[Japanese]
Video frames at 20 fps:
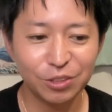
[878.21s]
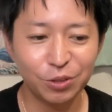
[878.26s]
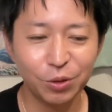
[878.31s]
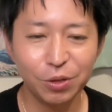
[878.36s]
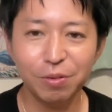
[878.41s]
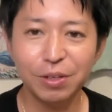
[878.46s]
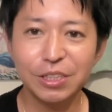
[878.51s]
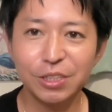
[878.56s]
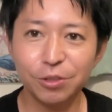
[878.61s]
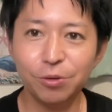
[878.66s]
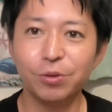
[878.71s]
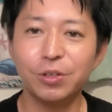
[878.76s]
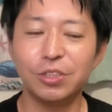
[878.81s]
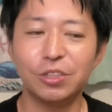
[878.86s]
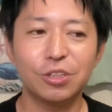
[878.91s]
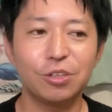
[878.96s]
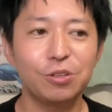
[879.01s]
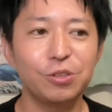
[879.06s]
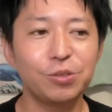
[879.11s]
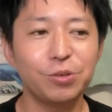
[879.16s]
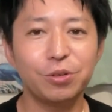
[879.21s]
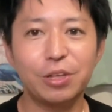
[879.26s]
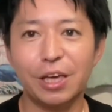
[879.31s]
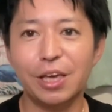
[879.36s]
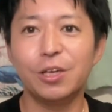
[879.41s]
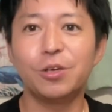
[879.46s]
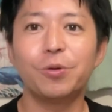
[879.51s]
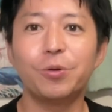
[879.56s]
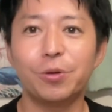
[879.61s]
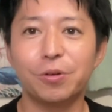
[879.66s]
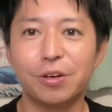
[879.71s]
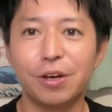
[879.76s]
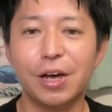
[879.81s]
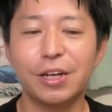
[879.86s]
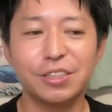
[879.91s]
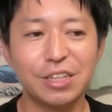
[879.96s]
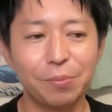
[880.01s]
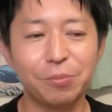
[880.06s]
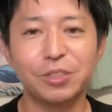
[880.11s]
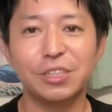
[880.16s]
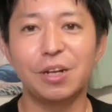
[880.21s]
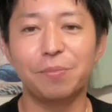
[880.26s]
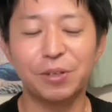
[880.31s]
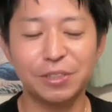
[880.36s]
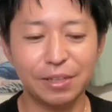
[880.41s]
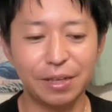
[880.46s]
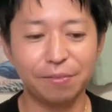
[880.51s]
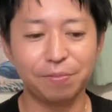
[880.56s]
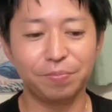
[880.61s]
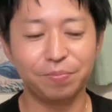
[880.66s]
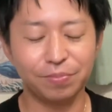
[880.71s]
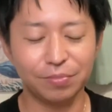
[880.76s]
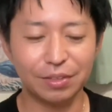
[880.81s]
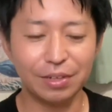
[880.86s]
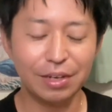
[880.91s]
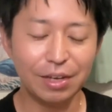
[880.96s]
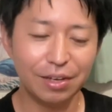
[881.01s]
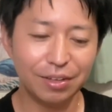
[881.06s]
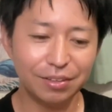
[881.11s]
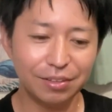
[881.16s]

それはすごく地球上で影響力があるかもしれません。うん。